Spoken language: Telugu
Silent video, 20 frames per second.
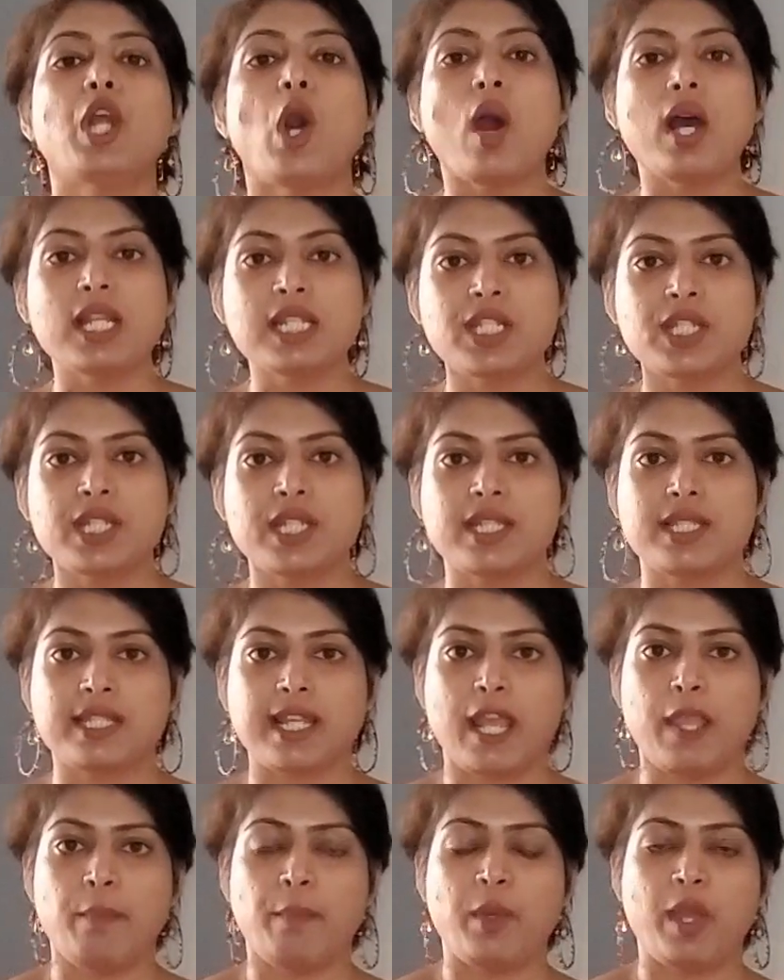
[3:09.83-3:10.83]
నాలెడ్జ్
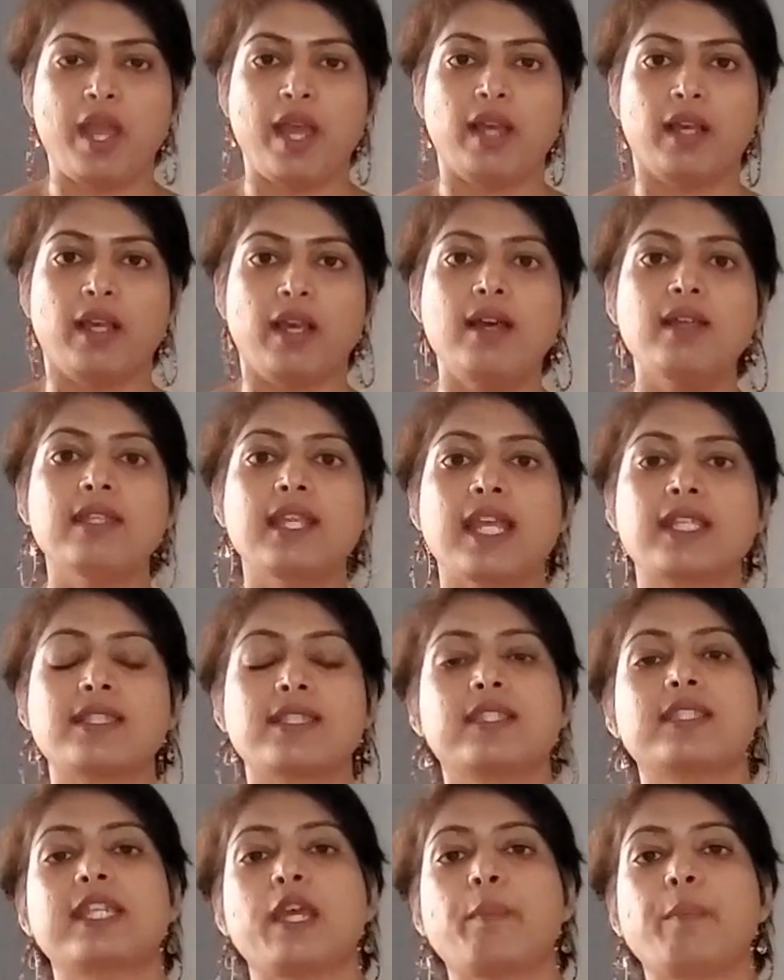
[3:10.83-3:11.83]
టెస్ట్ అయిపోయాక
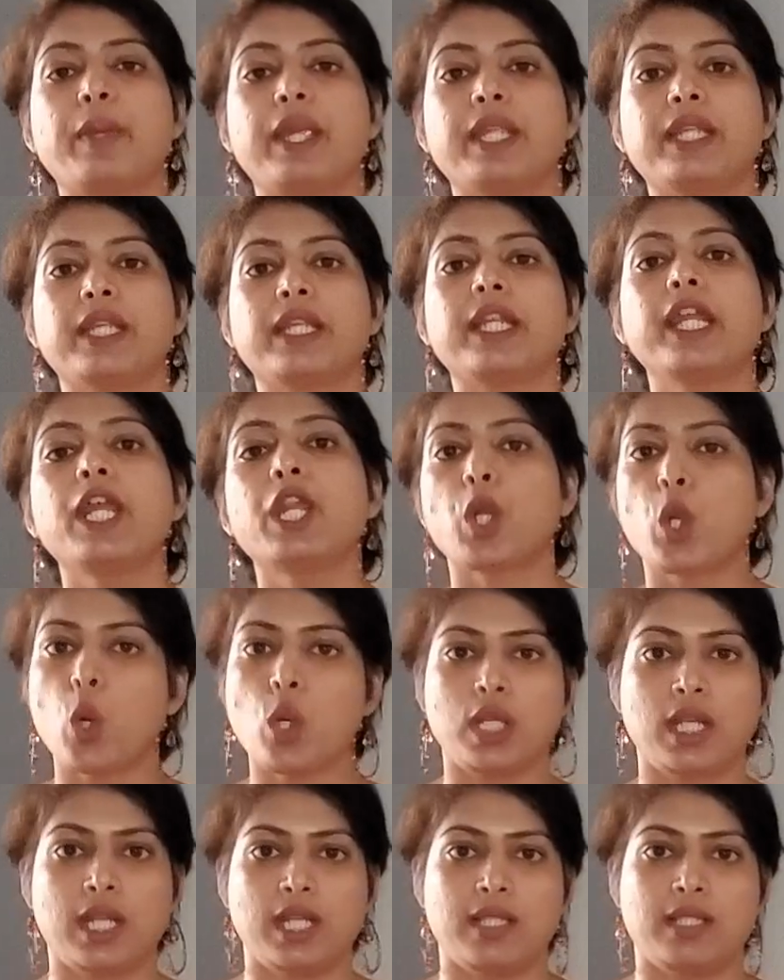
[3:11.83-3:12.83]
నెక్స్ట్ స్టెప్ ఏంటంటే
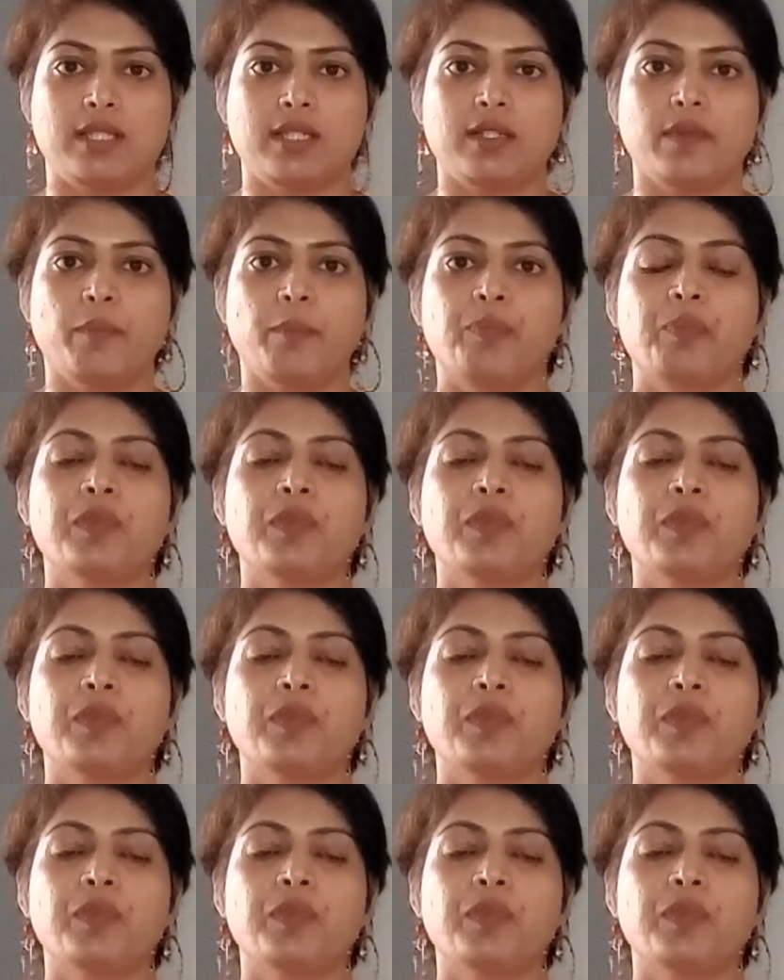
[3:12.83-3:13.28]
రోడ్ టెస్ట్